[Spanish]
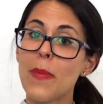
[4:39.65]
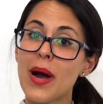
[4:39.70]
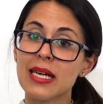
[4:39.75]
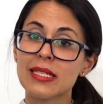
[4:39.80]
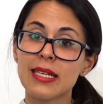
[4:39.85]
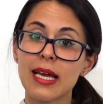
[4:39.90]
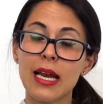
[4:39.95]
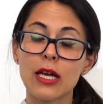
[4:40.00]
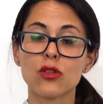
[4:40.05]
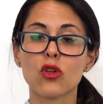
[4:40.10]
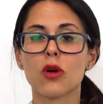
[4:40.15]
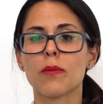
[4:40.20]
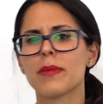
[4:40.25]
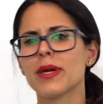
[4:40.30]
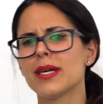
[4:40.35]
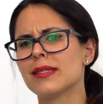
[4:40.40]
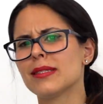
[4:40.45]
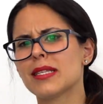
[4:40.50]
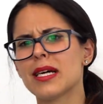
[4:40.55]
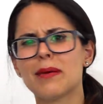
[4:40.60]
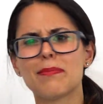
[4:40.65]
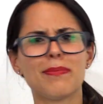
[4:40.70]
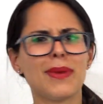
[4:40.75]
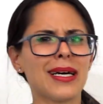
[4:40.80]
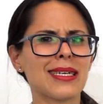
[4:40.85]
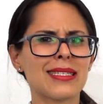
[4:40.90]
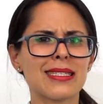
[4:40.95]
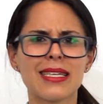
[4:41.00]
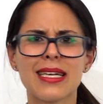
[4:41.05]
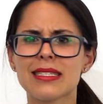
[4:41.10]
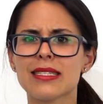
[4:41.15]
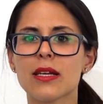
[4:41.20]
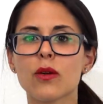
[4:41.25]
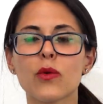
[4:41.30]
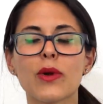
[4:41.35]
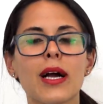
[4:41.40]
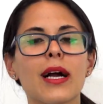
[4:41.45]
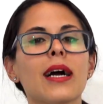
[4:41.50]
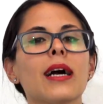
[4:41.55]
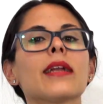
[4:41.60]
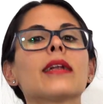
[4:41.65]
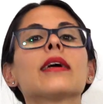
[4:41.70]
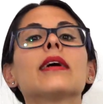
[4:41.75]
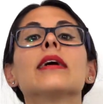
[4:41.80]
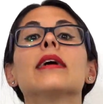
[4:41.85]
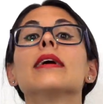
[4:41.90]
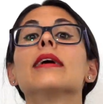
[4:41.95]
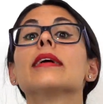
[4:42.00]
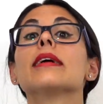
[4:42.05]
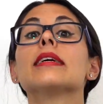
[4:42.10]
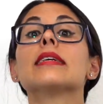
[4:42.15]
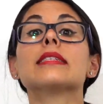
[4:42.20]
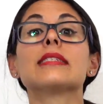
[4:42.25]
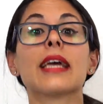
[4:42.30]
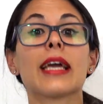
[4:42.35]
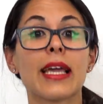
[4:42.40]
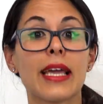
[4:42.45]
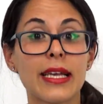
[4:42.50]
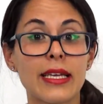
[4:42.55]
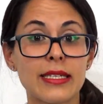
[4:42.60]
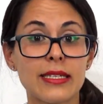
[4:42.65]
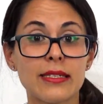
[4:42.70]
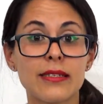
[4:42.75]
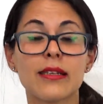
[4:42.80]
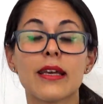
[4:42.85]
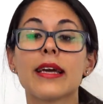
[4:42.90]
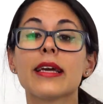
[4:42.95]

pasa la tormenta, pasás el huracán y seguís.